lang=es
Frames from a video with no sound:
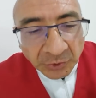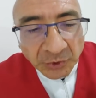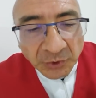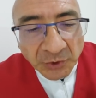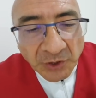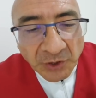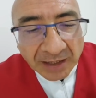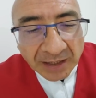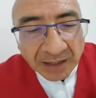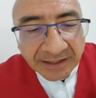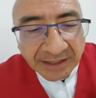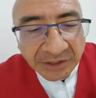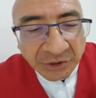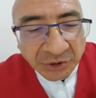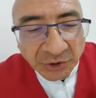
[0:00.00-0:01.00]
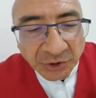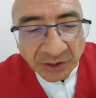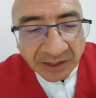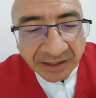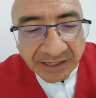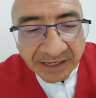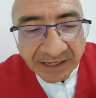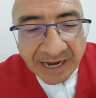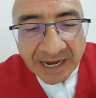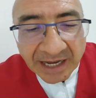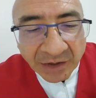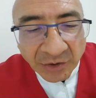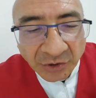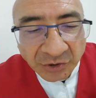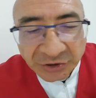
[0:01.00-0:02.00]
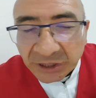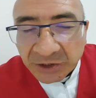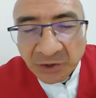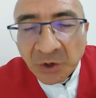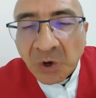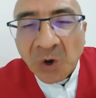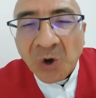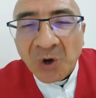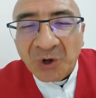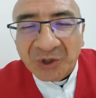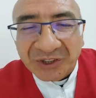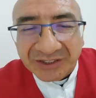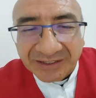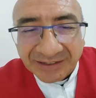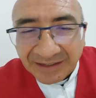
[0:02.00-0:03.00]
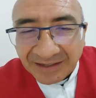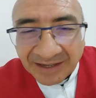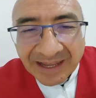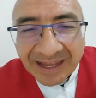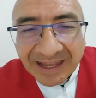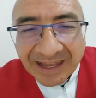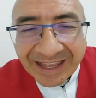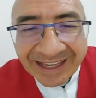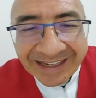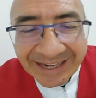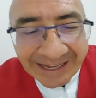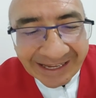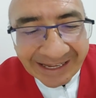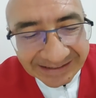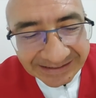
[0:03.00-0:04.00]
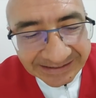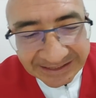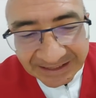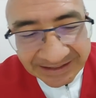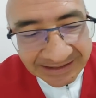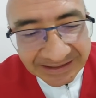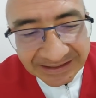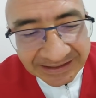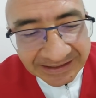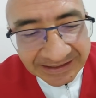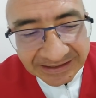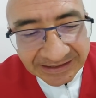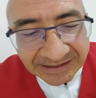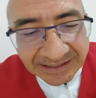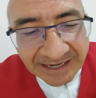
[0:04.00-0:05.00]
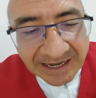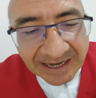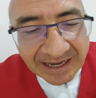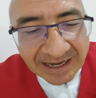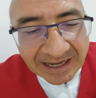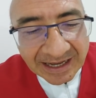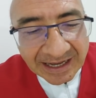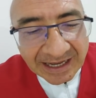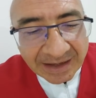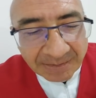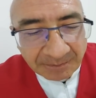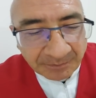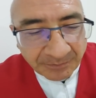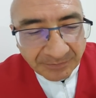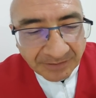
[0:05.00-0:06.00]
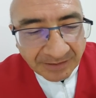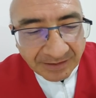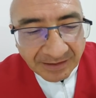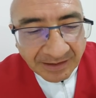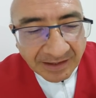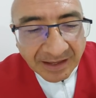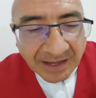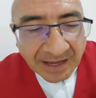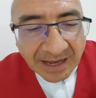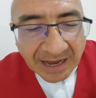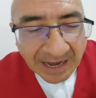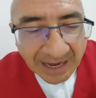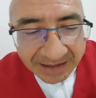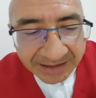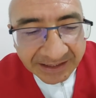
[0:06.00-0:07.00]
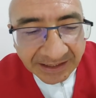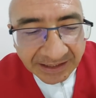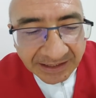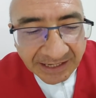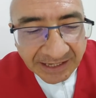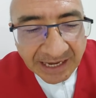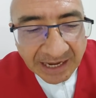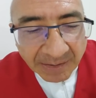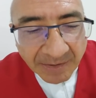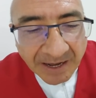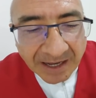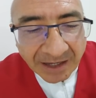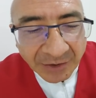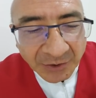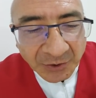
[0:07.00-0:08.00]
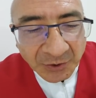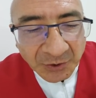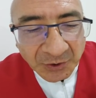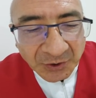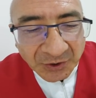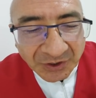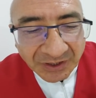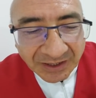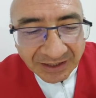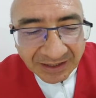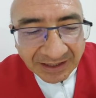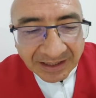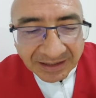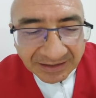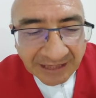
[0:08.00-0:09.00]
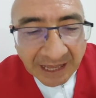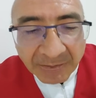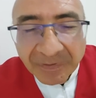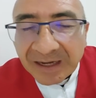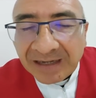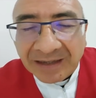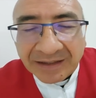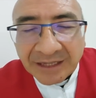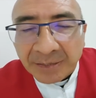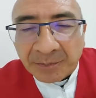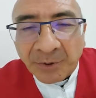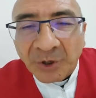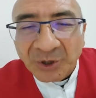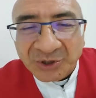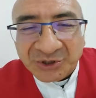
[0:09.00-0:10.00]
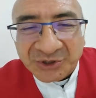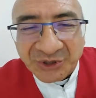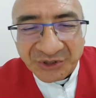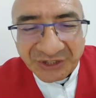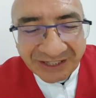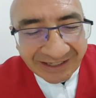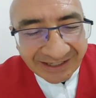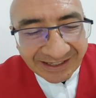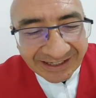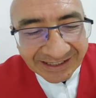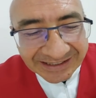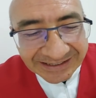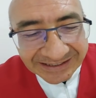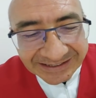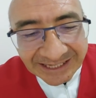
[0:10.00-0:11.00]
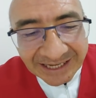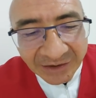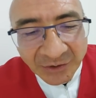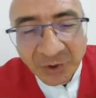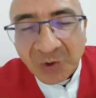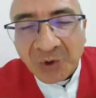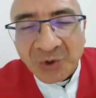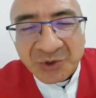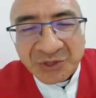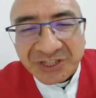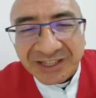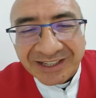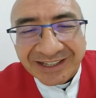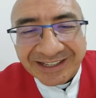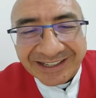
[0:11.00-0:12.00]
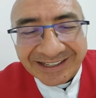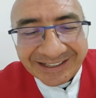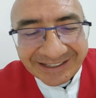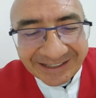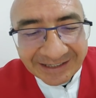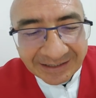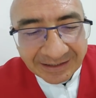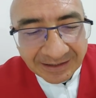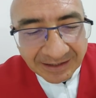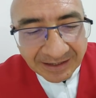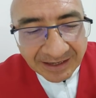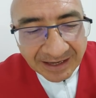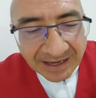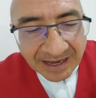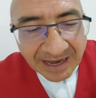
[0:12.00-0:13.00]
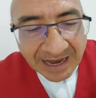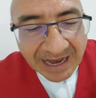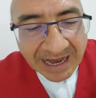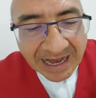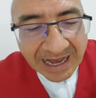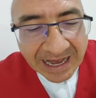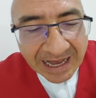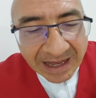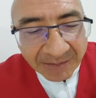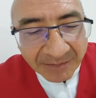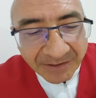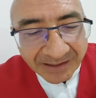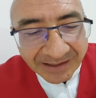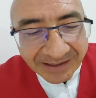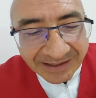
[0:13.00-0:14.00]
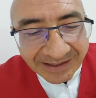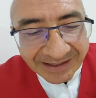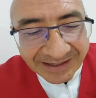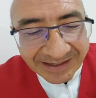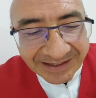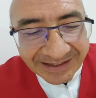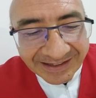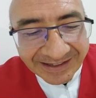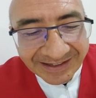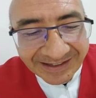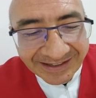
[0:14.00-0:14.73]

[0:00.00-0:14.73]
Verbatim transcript: Tú a quien yo he negado, Señor, en este día. A quien he amado, dame el reposo de esta noche. Amén.